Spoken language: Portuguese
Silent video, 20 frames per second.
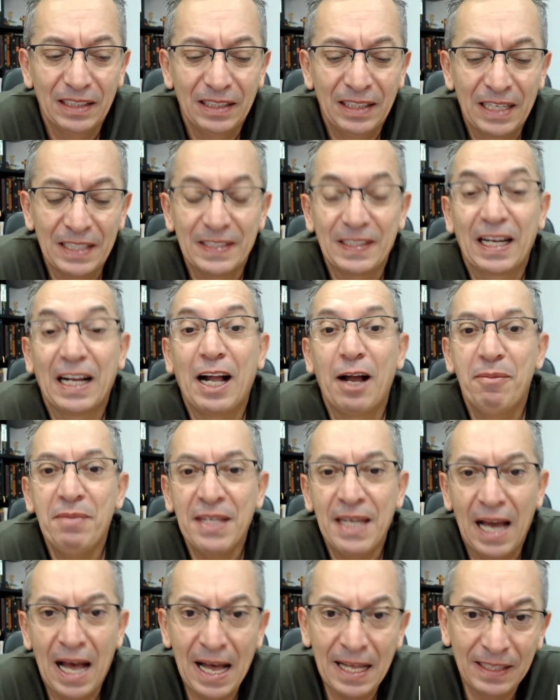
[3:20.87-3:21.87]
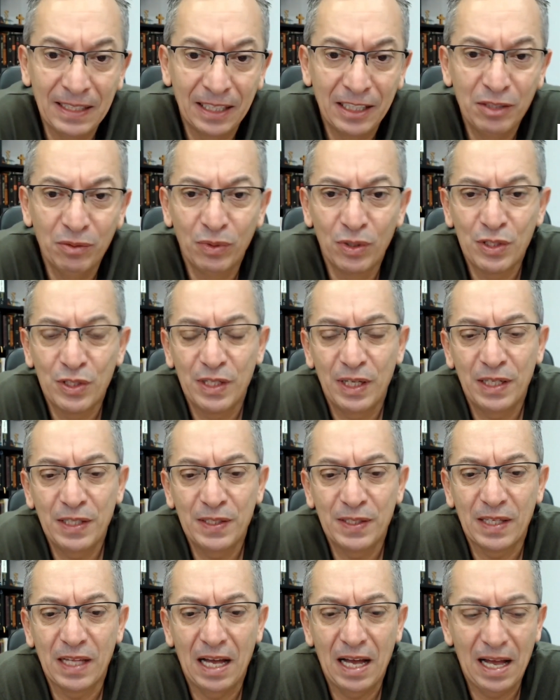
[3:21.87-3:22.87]
nesta caminhada que você
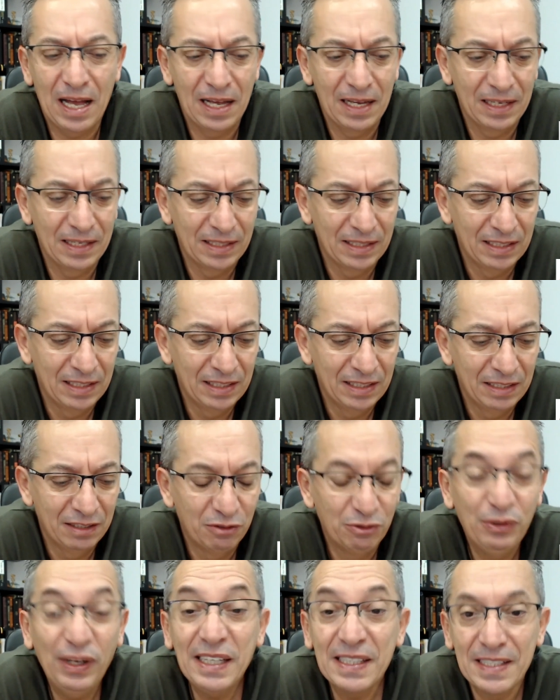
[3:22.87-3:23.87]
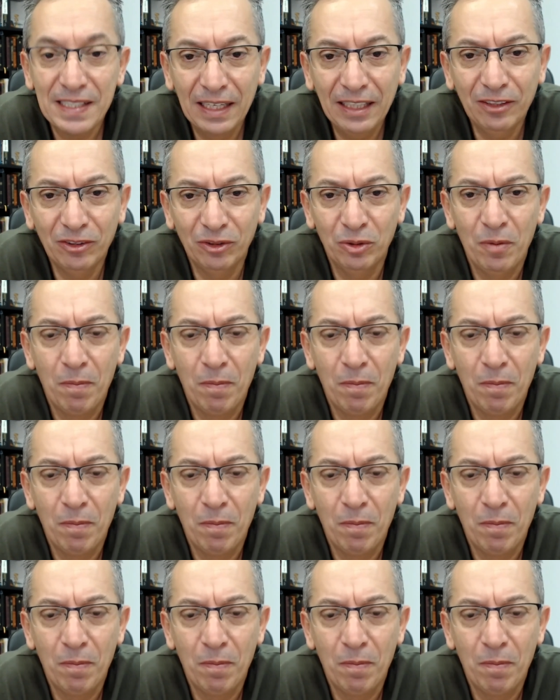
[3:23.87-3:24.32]
está fazendo.